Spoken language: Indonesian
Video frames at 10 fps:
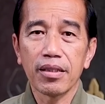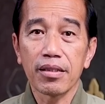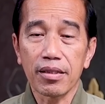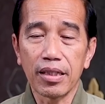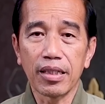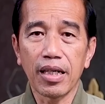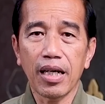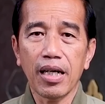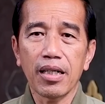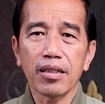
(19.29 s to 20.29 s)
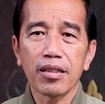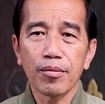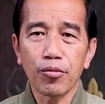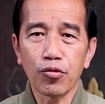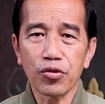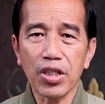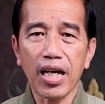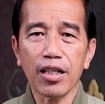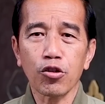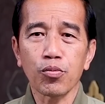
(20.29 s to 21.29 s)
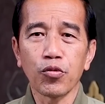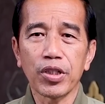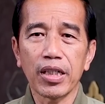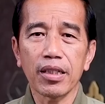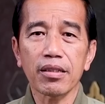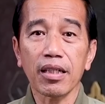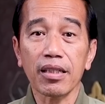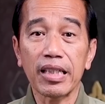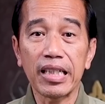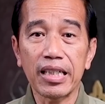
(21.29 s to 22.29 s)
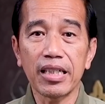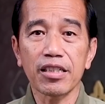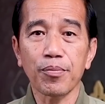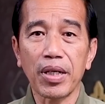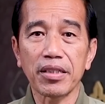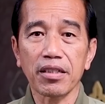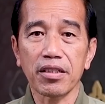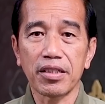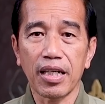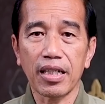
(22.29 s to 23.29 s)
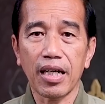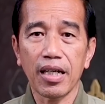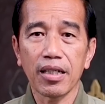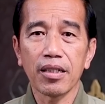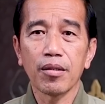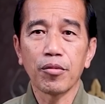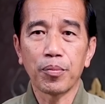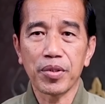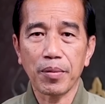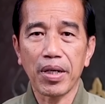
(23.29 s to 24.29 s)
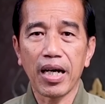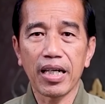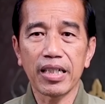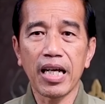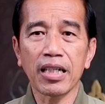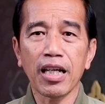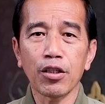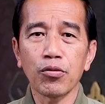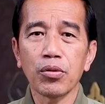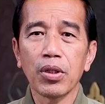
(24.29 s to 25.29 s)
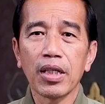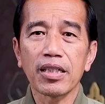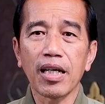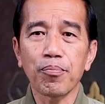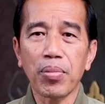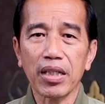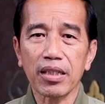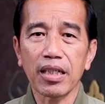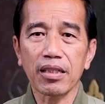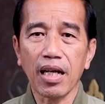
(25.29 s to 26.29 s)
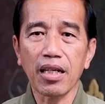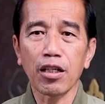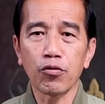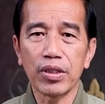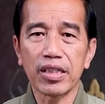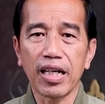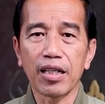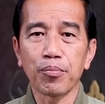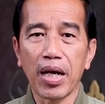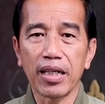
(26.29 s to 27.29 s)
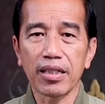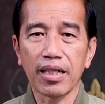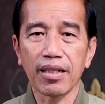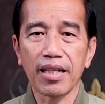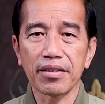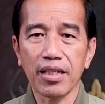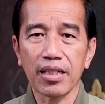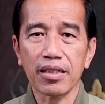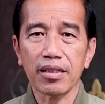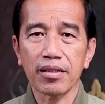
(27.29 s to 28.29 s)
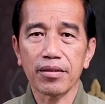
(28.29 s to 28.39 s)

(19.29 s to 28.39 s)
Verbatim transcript: Sehingga puncak arus mudik tertinggi sepanjang sejarah beberapa hari yang lalu dapat kita lalui dengan baik dan lancar.